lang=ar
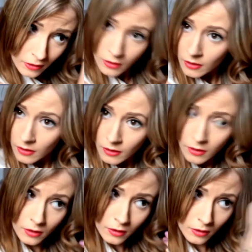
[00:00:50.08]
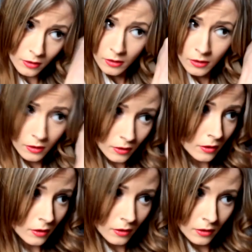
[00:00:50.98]
نعمل براشنج واهم
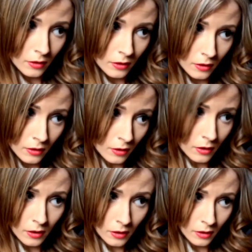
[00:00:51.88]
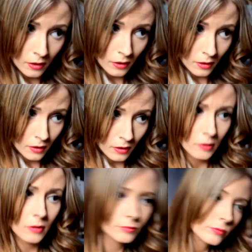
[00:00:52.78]
شيء انه فينا نعمله لحالنا من
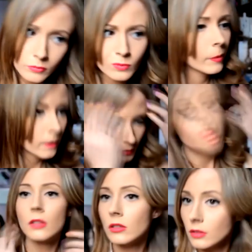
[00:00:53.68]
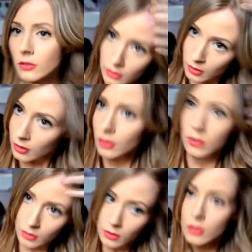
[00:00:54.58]
دون اي مساعده وما بقى في
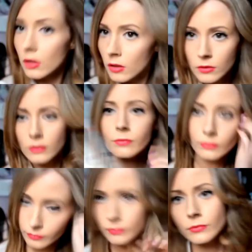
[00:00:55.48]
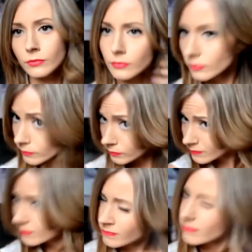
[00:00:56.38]
لزوم نتنقل ونروح على صالونات
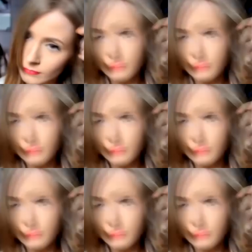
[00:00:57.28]
التجميل